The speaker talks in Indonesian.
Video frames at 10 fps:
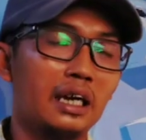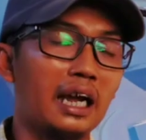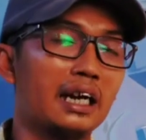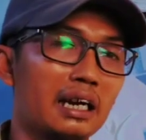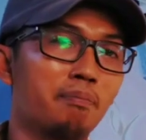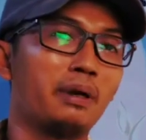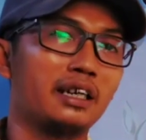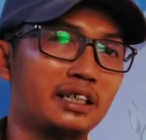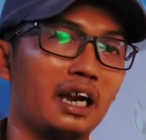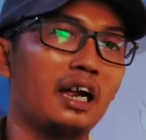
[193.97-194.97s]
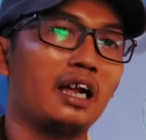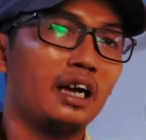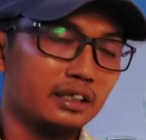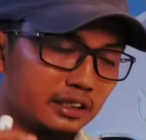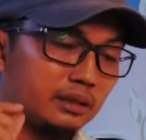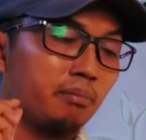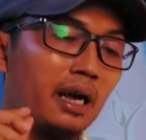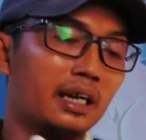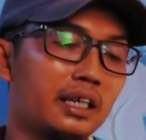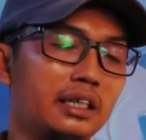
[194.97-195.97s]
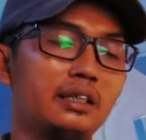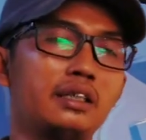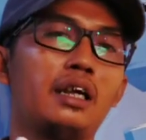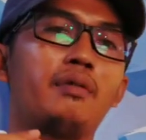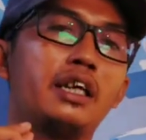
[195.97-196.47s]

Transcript: Karena beda. Semakin eh,